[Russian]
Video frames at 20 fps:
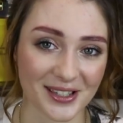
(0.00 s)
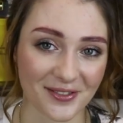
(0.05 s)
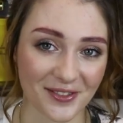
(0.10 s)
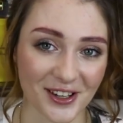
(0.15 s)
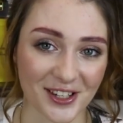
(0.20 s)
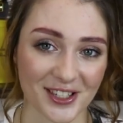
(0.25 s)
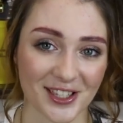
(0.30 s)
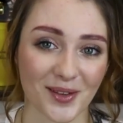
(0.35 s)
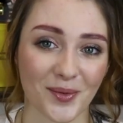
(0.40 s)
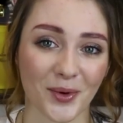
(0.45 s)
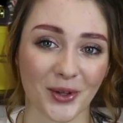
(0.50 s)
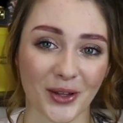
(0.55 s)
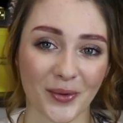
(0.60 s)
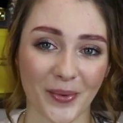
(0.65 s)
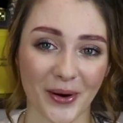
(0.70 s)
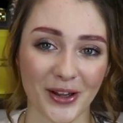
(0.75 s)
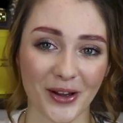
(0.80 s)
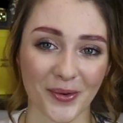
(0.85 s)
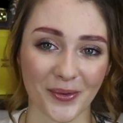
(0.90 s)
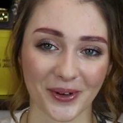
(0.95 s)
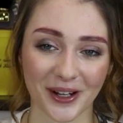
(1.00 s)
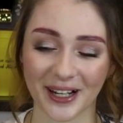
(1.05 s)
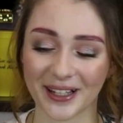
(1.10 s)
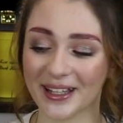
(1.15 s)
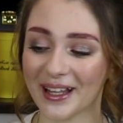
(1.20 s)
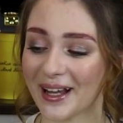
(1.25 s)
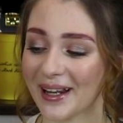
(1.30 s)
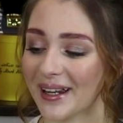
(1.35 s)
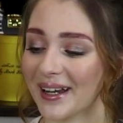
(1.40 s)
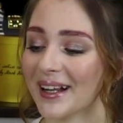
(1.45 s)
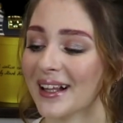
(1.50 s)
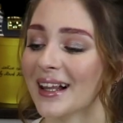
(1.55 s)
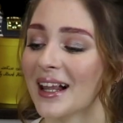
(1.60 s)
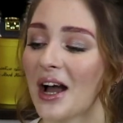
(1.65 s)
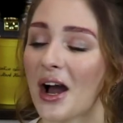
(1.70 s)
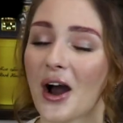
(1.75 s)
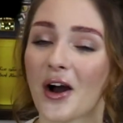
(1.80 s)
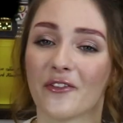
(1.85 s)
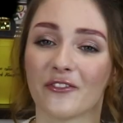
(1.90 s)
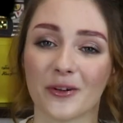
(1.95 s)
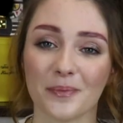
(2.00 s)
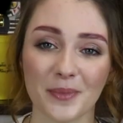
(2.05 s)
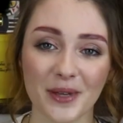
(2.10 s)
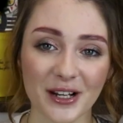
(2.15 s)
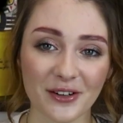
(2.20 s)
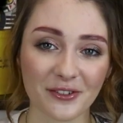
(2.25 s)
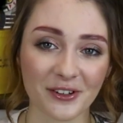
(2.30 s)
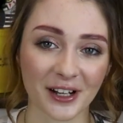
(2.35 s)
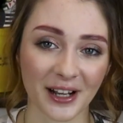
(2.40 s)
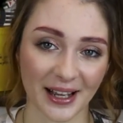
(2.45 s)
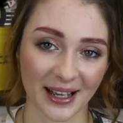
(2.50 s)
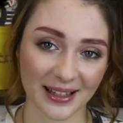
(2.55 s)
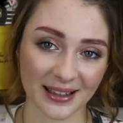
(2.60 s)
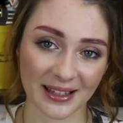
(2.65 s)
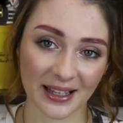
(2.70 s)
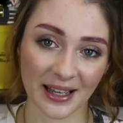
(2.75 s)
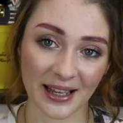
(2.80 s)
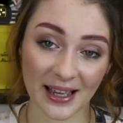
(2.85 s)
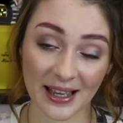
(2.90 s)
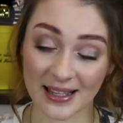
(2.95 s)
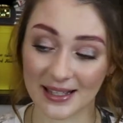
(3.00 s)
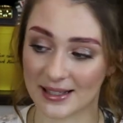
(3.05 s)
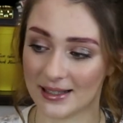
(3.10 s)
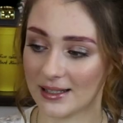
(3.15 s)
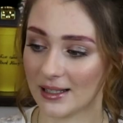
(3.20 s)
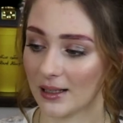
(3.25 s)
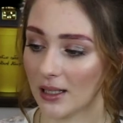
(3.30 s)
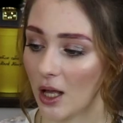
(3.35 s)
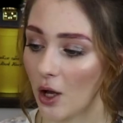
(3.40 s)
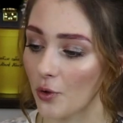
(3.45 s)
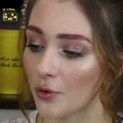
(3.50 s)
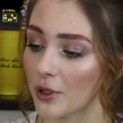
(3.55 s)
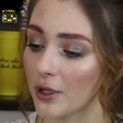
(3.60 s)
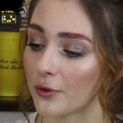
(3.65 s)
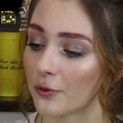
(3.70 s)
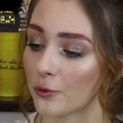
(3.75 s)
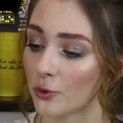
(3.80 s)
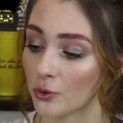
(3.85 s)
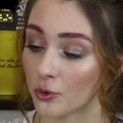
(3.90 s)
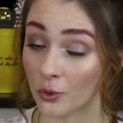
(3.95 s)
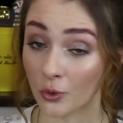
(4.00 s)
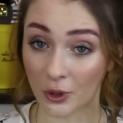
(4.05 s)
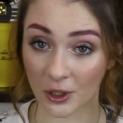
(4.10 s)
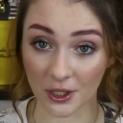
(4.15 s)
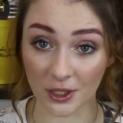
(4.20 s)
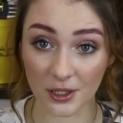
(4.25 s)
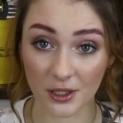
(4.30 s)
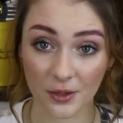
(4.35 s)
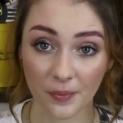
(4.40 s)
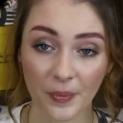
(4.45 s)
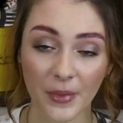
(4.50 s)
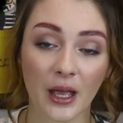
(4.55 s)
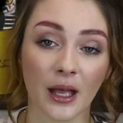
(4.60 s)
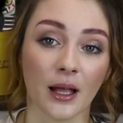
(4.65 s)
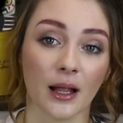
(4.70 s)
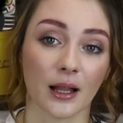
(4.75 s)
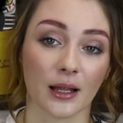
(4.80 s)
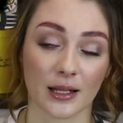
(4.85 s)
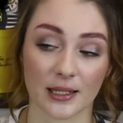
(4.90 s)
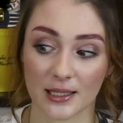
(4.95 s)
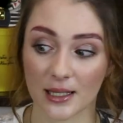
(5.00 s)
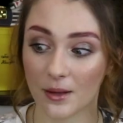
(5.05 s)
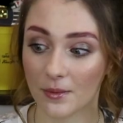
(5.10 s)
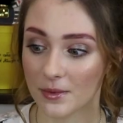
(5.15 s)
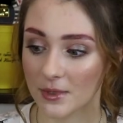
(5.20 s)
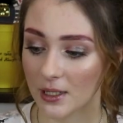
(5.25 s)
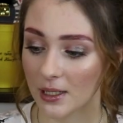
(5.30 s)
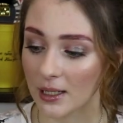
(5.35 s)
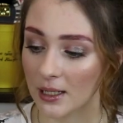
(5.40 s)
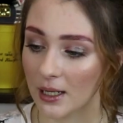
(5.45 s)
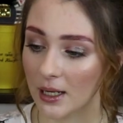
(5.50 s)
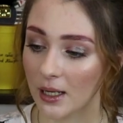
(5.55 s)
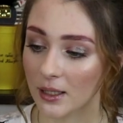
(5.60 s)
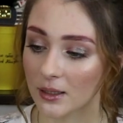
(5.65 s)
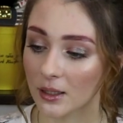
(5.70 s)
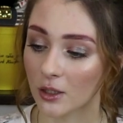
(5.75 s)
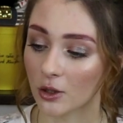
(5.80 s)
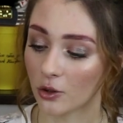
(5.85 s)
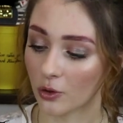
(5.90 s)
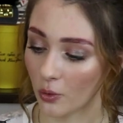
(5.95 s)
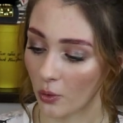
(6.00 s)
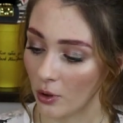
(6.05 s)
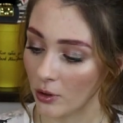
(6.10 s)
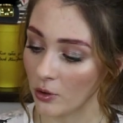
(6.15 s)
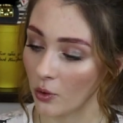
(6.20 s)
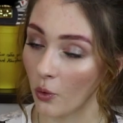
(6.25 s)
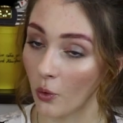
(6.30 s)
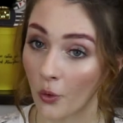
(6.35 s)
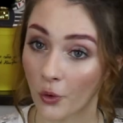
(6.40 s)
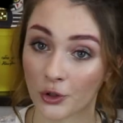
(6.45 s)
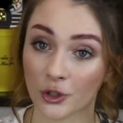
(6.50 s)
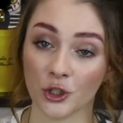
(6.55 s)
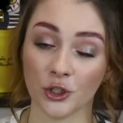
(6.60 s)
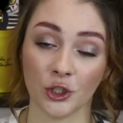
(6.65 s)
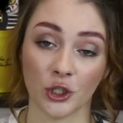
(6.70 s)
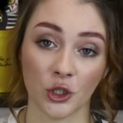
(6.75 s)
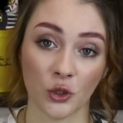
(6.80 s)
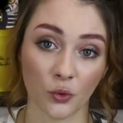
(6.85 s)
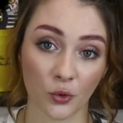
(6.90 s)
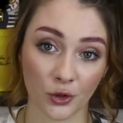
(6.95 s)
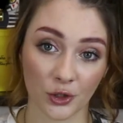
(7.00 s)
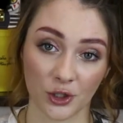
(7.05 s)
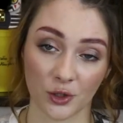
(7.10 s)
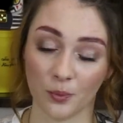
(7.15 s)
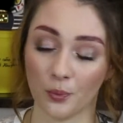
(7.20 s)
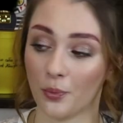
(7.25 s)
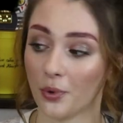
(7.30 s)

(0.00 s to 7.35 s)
известному на моем канале. Во-первых, это Estee Lauder Futurist. На самом деле этот тон очень и очень